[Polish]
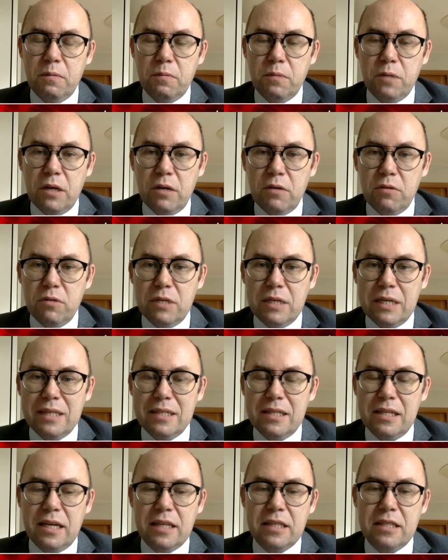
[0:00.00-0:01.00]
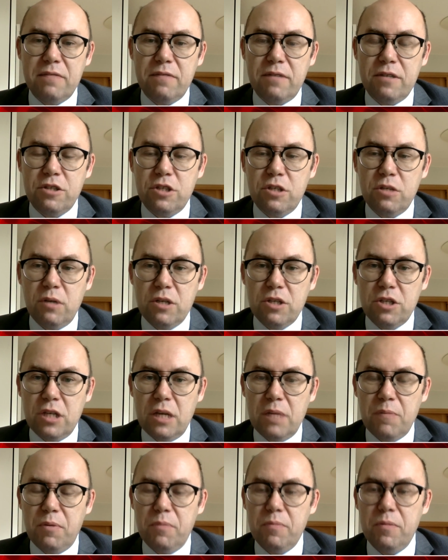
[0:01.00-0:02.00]
ją je zlekceważyła, że
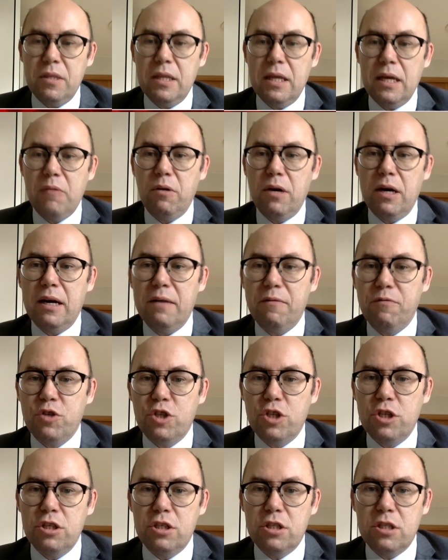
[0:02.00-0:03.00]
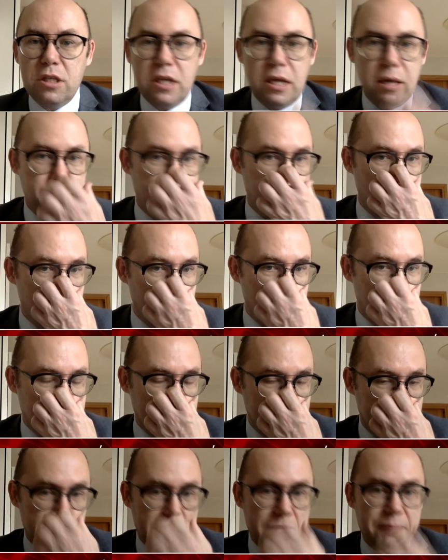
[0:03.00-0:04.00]
je pominęła. Wszystkie
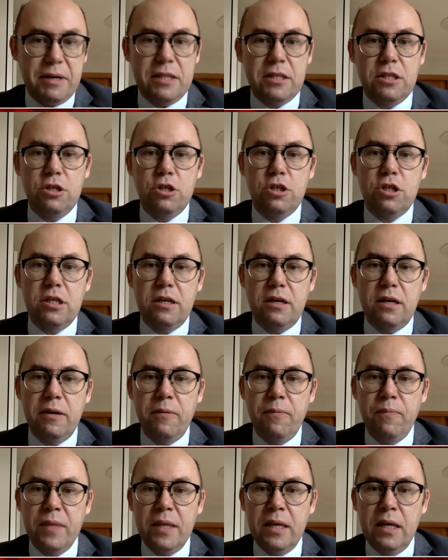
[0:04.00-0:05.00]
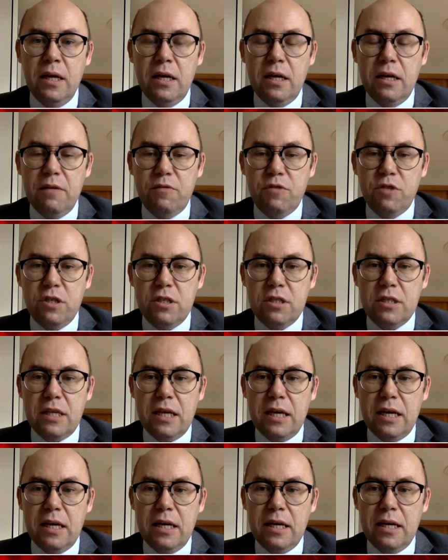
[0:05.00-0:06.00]
punkty dramatyczne,
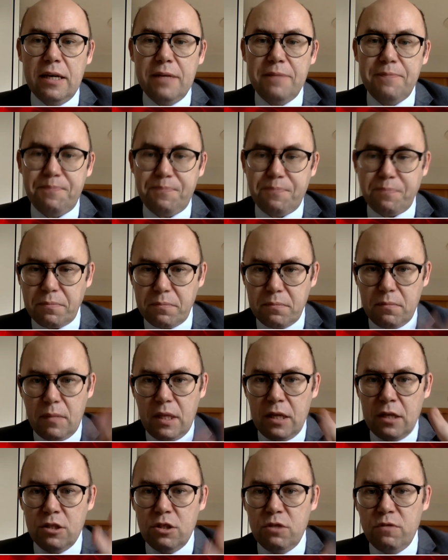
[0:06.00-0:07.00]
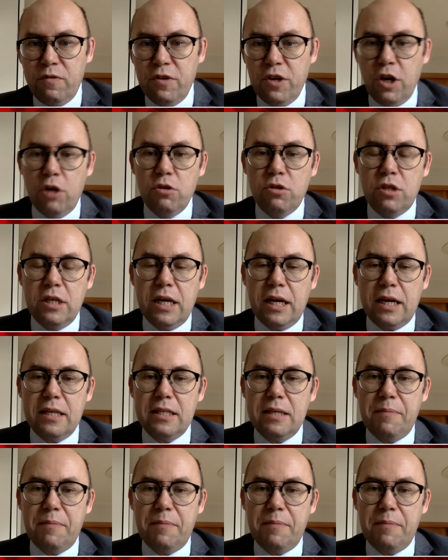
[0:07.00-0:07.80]
wszystkie zwroty, jakie